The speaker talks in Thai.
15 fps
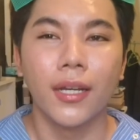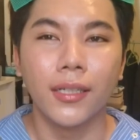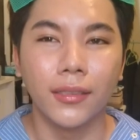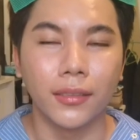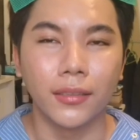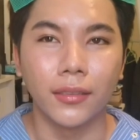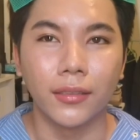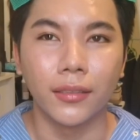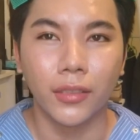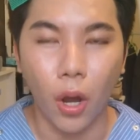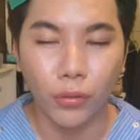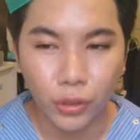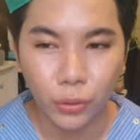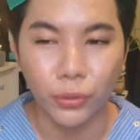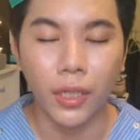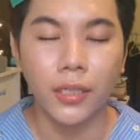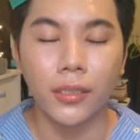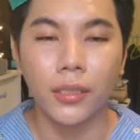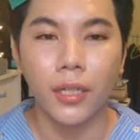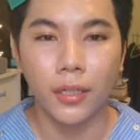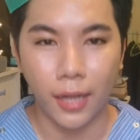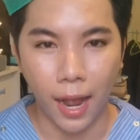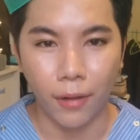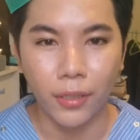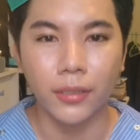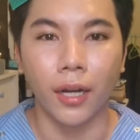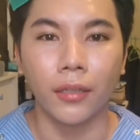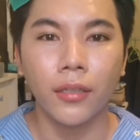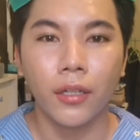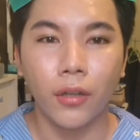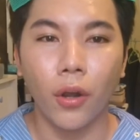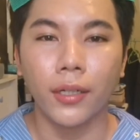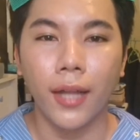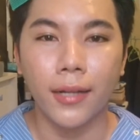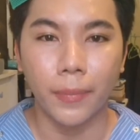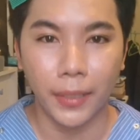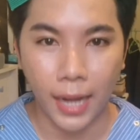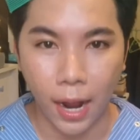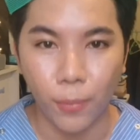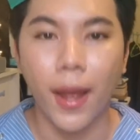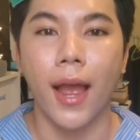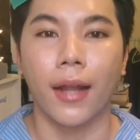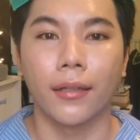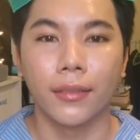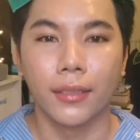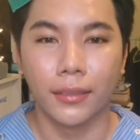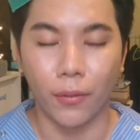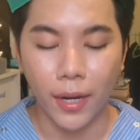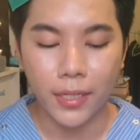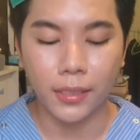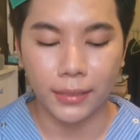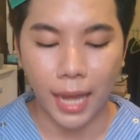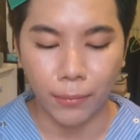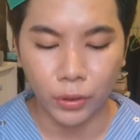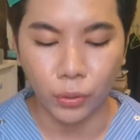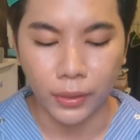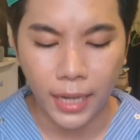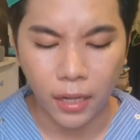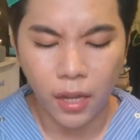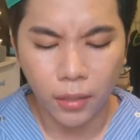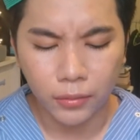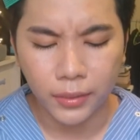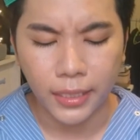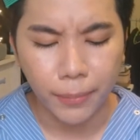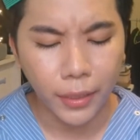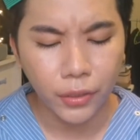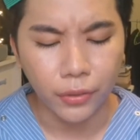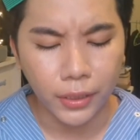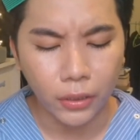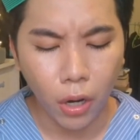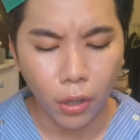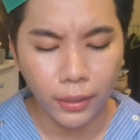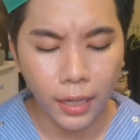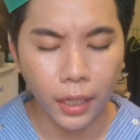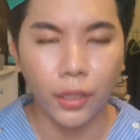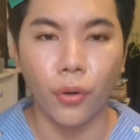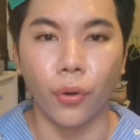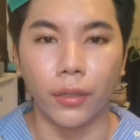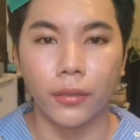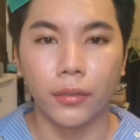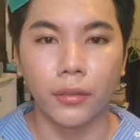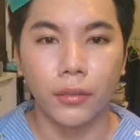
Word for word: หนึ่งสองศูนย์ก็คือ ขาวเหลืองก็ค่อนข้างจะเป็นขาวมากแต่ว่าหนึ่งสามศูนย์เนี่ยสีมันอยู่ดีก็ค่อนข้างกระโดด